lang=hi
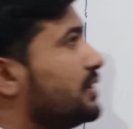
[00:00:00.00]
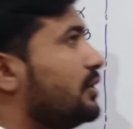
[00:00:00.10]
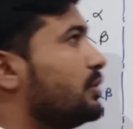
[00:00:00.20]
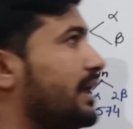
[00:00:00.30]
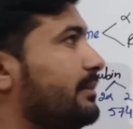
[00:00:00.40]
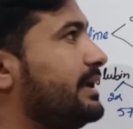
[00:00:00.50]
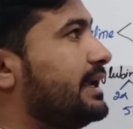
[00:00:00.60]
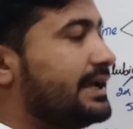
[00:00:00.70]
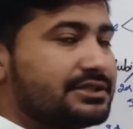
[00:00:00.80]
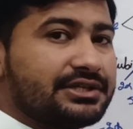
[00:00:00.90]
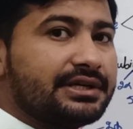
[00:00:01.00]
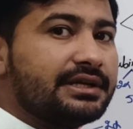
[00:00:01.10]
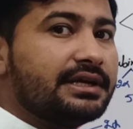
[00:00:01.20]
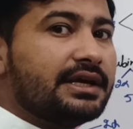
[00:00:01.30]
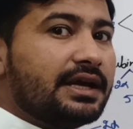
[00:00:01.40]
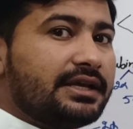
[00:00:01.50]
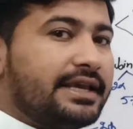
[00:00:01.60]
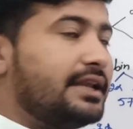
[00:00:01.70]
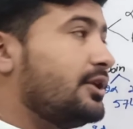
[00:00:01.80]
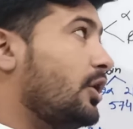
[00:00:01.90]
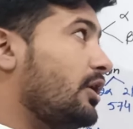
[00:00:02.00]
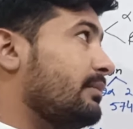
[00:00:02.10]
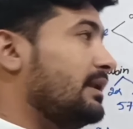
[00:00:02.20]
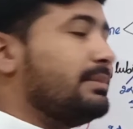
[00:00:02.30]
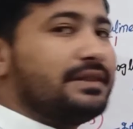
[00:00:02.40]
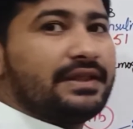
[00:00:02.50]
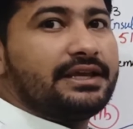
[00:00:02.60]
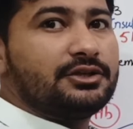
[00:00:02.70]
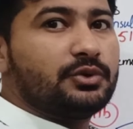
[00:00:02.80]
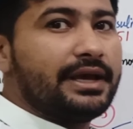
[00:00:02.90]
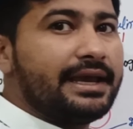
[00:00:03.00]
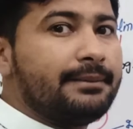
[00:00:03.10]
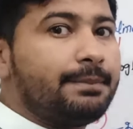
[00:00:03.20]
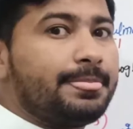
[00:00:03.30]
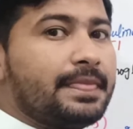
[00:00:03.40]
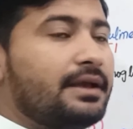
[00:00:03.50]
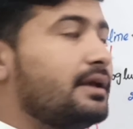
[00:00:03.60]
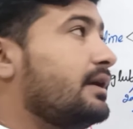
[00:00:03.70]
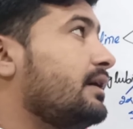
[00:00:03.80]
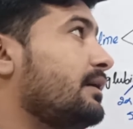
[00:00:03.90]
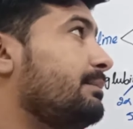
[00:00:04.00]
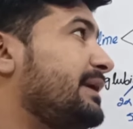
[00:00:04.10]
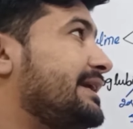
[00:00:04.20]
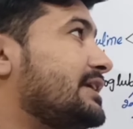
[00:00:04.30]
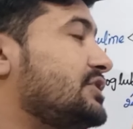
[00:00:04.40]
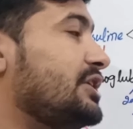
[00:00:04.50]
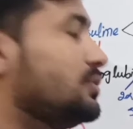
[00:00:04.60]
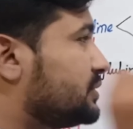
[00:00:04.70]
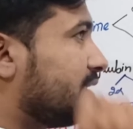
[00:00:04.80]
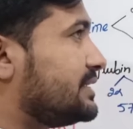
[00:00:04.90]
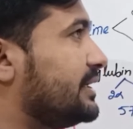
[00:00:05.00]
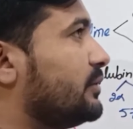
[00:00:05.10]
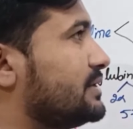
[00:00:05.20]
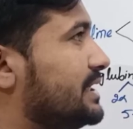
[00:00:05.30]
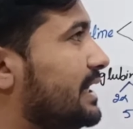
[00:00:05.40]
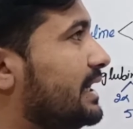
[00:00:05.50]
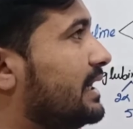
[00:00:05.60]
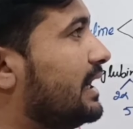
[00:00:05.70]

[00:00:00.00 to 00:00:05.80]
ग्लूटामिक एसिड ये नॉर्मल बंदे की जो है बीटा चेन उसका सीक्वेंस है